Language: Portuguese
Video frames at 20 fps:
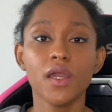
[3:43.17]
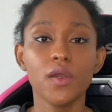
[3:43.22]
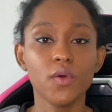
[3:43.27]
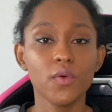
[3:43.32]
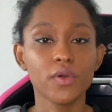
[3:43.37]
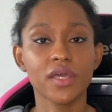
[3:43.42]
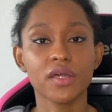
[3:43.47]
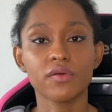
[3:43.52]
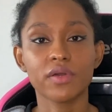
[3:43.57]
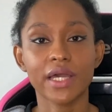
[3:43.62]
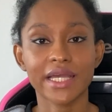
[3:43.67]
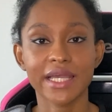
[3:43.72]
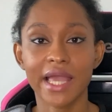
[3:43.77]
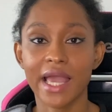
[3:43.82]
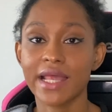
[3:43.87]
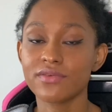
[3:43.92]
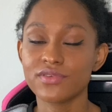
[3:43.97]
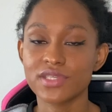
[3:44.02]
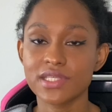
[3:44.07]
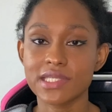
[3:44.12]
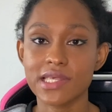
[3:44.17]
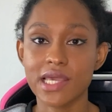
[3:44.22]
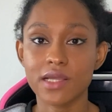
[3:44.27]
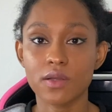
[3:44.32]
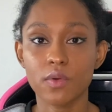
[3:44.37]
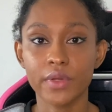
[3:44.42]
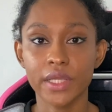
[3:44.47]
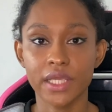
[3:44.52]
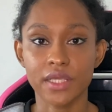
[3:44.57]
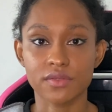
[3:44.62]
O que eu quero dizer
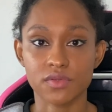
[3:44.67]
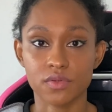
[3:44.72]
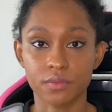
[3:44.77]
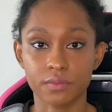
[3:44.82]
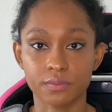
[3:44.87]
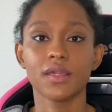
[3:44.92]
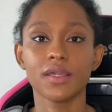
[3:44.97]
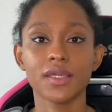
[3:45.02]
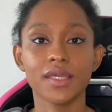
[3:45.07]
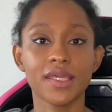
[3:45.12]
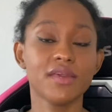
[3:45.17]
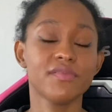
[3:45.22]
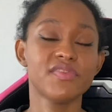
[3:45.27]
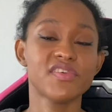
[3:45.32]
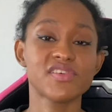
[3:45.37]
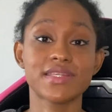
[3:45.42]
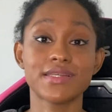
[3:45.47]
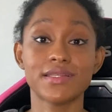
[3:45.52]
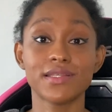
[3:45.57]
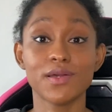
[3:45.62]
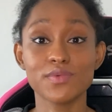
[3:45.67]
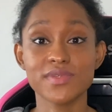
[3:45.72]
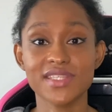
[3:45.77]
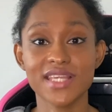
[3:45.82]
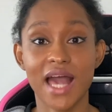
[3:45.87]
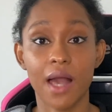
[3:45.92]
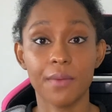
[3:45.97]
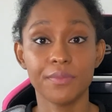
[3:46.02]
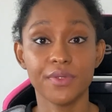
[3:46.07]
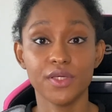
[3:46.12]
com isso? Que você não
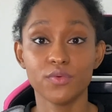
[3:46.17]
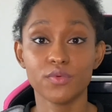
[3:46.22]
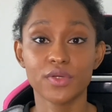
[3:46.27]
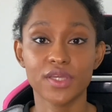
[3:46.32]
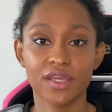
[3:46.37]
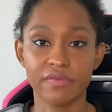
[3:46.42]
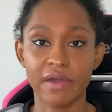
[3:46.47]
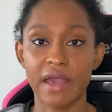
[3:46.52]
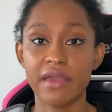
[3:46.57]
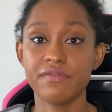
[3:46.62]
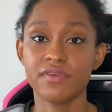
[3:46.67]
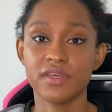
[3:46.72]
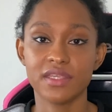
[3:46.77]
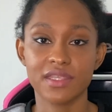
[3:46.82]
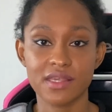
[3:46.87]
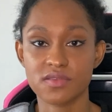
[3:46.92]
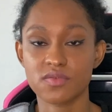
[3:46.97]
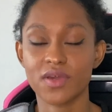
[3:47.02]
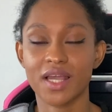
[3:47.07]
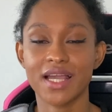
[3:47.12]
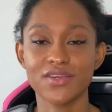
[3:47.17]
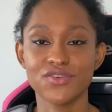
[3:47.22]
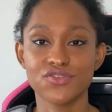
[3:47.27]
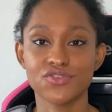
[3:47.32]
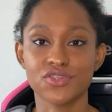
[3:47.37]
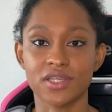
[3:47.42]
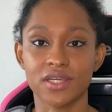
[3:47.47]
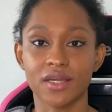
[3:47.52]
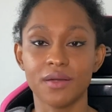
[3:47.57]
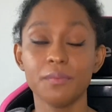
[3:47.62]
sabe o que vai vir na sua
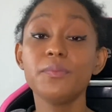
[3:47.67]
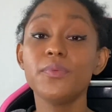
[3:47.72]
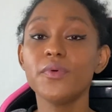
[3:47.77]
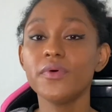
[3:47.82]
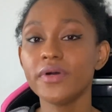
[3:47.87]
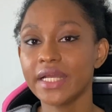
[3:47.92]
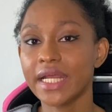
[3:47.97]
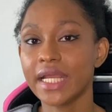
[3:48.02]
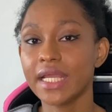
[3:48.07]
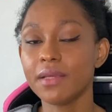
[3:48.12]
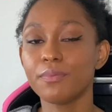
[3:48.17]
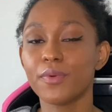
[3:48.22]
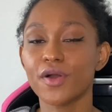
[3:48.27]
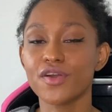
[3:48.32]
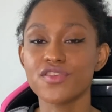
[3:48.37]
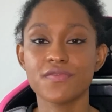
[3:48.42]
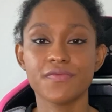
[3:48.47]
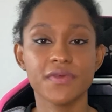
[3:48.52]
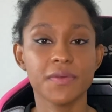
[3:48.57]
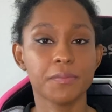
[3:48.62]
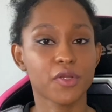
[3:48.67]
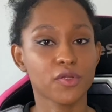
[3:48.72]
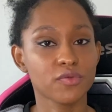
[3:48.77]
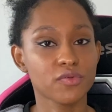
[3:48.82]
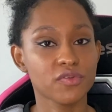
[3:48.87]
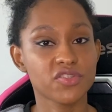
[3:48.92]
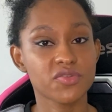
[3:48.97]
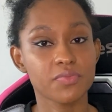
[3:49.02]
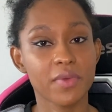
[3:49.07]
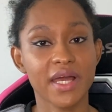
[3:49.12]
caixinha. Porém, pode vir
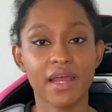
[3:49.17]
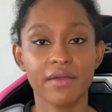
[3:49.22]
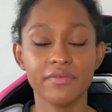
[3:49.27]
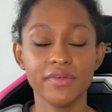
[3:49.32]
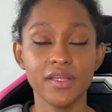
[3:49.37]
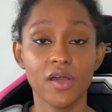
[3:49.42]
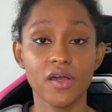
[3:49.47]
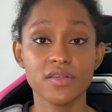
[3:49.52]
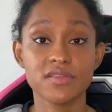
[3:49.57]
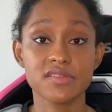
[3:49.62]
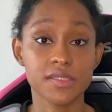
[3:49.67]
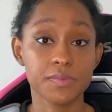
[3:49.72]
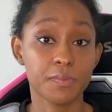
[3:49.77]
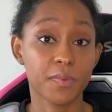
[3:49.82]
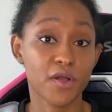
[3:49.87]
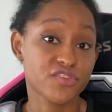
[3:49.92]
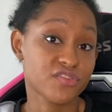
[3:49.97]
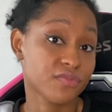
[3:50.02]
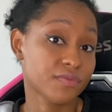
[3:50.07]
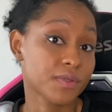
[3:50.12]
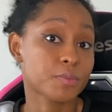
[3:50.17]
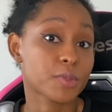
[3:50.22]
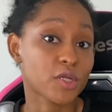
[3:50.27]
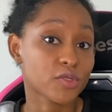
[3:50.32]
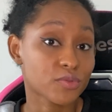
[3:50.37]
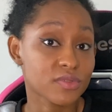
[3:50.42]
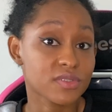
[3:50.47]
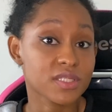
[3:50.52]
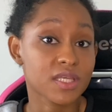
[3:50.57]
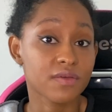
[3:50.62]
produtos maravilhosos e pode vir
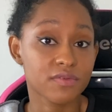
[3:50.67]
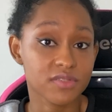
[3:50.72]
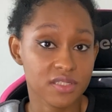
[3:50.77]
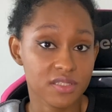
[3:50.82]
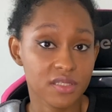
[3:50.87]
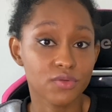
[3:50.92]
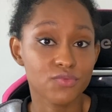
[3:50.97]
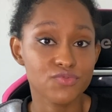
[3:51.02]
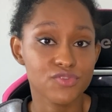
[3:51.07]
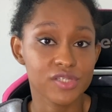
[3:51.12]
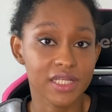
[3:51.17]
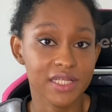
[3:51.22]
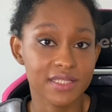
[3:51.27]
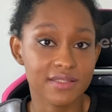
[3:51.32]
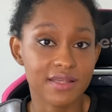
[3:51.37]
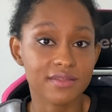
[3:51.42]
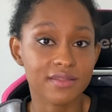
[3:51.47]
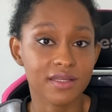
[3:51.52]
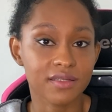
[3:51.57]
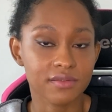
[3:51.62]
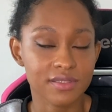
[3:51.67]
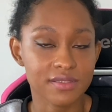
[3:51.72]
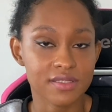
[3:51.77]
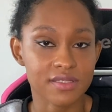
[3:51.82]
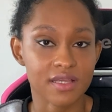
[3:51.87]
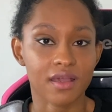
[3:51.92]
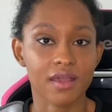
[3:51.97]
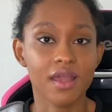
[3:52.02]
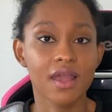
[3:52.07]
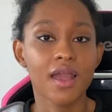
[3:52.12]
produtos que você não utiliza tanto assim.